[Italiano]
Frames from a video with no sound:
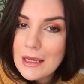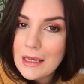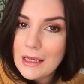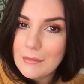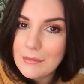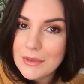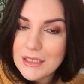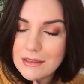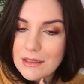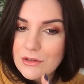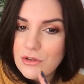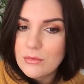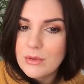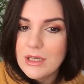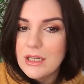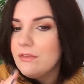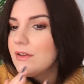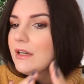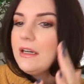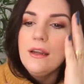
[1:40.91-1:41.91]
e massaggio
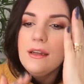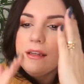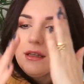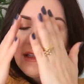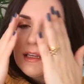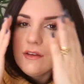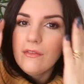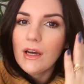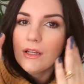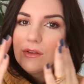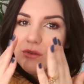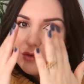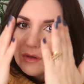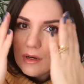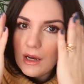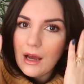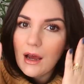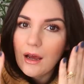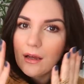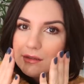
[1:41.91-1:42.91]
bene fra le dita e
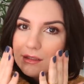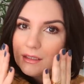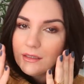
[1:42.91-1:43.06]
vado a